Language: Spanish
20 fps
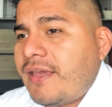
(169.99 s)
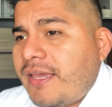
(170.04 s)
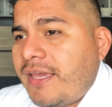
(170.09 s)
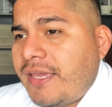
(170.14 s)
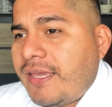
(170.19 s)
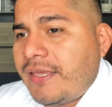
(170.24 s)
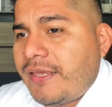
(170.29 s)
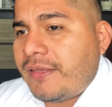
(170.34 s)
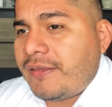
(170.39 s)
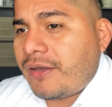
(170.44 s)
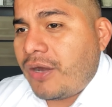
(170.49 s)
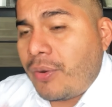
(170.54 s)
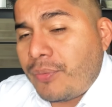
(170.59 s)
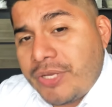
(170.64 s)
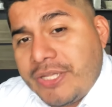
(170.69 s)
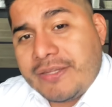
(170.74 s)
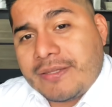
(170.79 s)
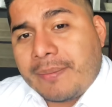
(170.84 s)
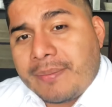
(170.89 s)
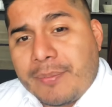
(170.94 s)
Eh,
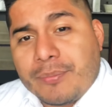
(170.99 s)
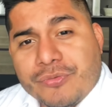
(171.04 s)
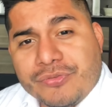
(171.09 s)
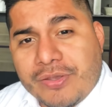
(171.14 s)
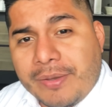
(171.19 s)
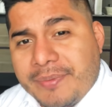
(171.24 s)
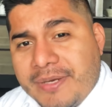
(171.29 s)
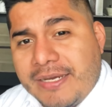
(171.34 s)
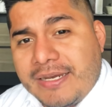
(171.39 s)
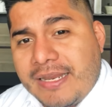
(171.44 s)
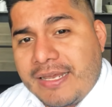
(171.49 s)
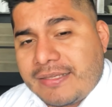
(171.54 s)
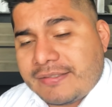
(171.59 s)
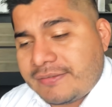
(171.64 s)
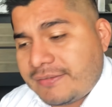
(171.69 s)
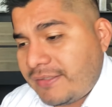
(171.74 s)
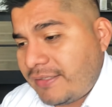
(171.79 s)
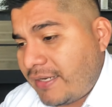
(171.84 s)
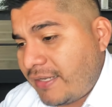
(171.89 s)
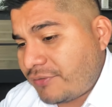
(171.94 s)
ahorita vamos a abrir
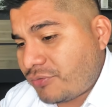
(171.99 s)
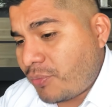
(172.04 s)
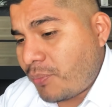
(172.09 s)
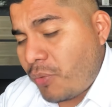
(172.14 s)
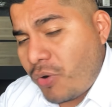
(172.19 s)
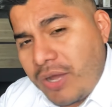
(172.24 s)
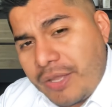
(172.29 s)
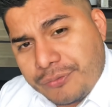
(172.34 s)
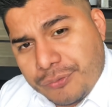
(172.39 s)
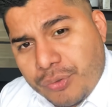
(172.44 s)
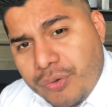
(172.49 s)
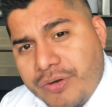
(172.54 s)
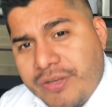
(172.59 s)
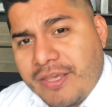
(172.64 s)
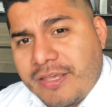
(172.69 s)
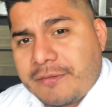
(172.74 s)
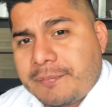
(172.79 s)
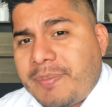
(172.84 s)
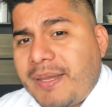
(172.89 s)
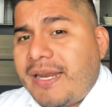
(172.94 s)
las,
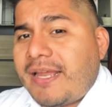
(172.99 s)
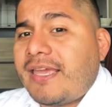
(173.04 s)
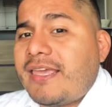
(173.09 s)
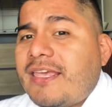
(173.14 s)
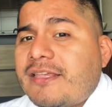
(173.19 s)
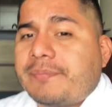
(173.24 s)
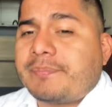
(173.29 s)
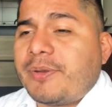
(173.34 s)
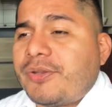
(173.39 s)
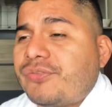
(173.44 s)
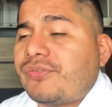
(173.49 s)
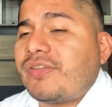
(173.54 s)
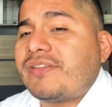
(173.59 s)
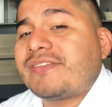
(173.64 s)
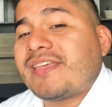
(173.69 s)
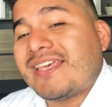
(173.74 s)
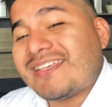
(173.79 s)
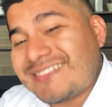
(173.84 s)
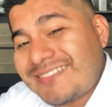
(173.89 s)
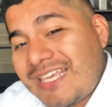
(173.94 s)
convocatorias para aquellas
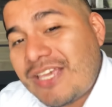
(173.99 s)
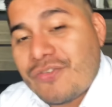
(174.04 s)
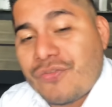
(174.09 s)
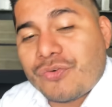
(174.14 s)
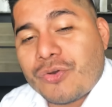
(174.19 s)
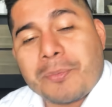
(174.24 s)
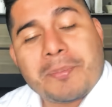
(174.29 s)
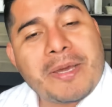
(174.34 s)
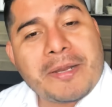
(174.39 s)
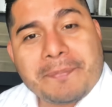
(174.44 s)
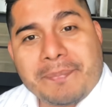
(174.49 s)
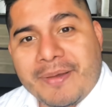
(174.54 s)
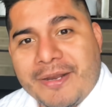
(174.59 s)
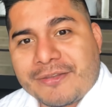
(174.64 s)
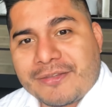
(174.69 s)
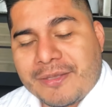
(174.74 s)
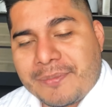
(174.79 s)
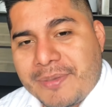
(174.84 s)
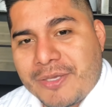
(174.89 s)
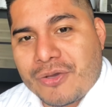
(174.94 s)
personas que deseen formar
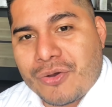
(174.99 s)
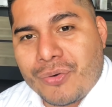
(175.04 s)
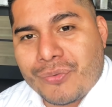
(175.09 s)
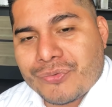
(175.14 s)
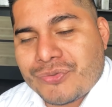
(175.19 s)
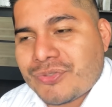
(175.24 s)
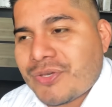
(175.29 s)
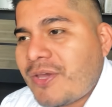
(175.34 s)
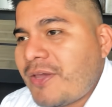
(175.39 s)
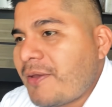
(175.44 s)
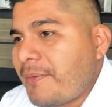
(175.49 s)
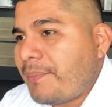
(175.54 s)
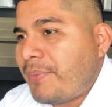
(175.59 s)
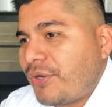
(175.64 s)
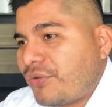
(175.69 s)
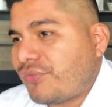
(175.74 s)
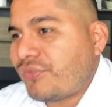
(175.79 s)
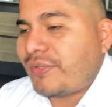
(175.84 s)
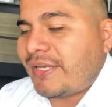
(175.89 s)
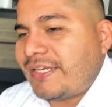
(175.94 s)
parte de mi coach
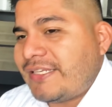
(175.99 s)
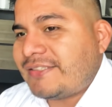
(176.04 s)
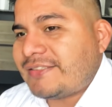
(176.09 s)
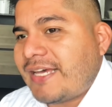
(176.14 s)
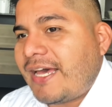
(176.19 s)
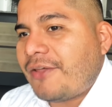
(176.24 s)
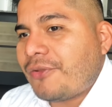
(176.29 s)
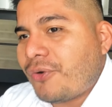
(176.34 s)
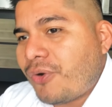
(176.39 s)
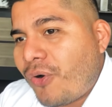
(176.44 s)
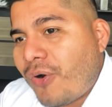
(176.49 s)
personalizado.